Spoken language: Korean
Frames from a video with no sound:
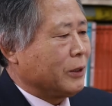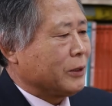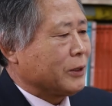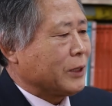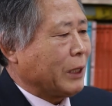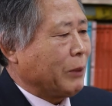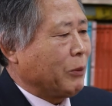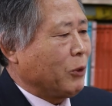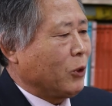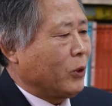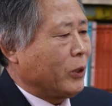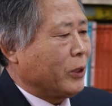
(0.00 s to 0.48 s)

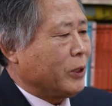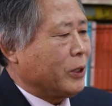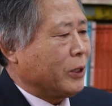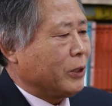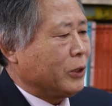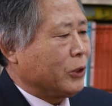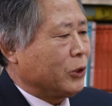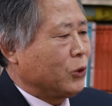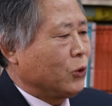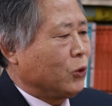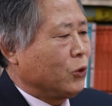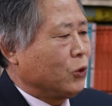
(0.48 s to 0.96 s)

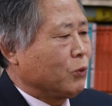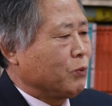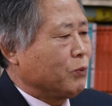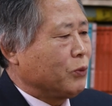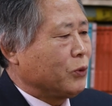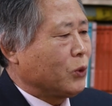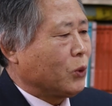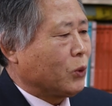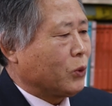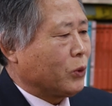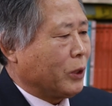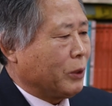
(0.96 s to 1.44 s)
차별화된 교육
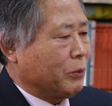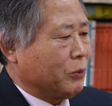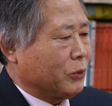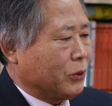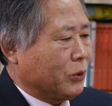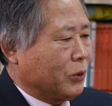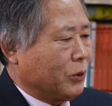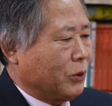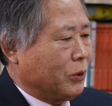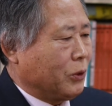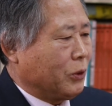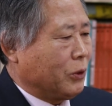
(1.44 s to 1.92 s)

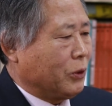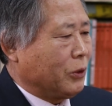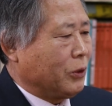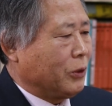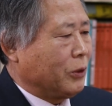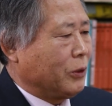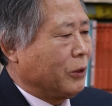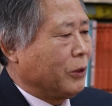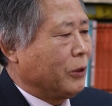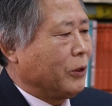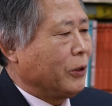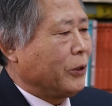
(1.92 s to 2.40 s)
프로그램으로
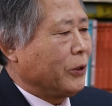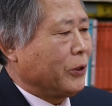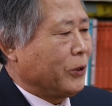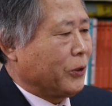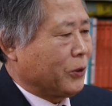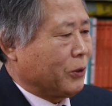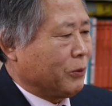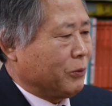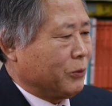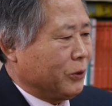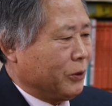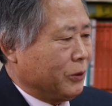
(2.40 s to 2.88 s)

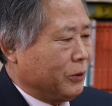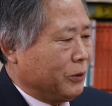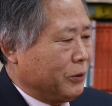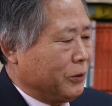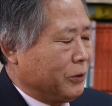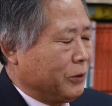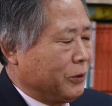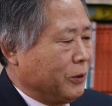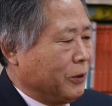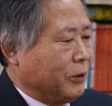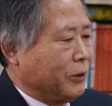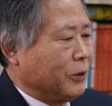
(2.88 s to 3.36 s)
여러분을
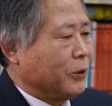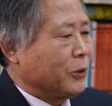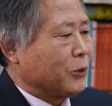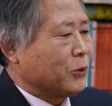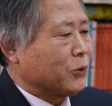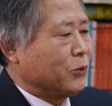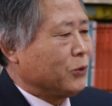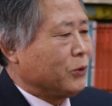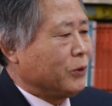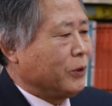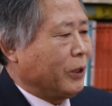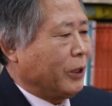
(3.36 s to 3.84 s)

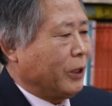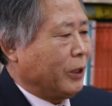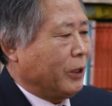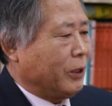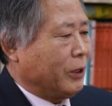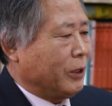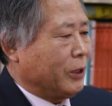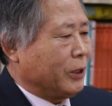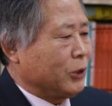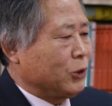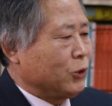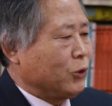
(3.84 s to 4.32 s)
국내
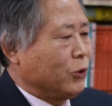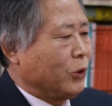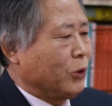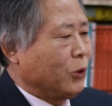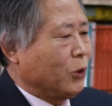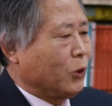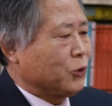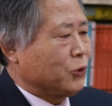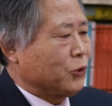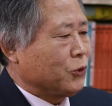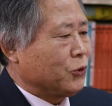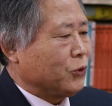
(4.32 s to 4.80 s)

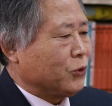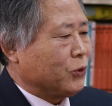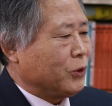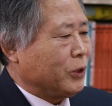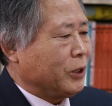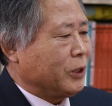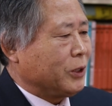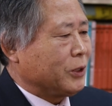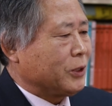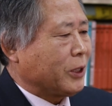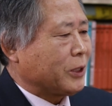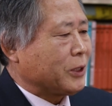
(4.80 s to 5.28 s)
최고
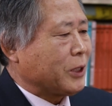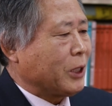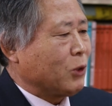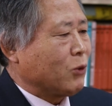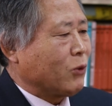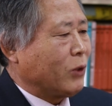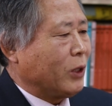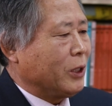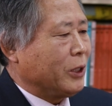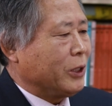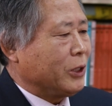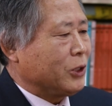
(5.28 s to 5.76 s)
수준의
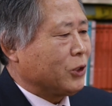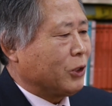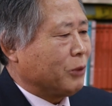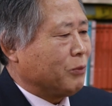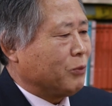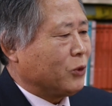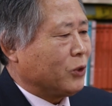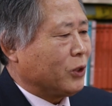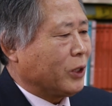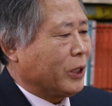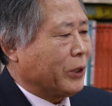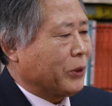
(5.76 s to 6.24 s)
자산관리
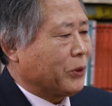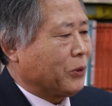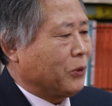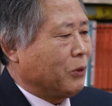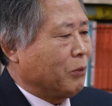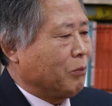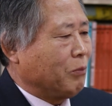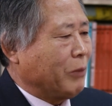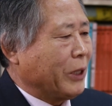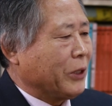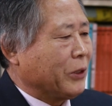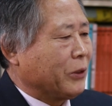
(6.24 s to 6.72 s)

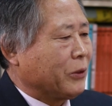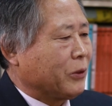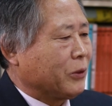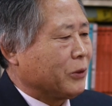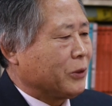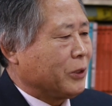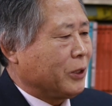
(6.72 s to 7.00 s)
전문가로 만들어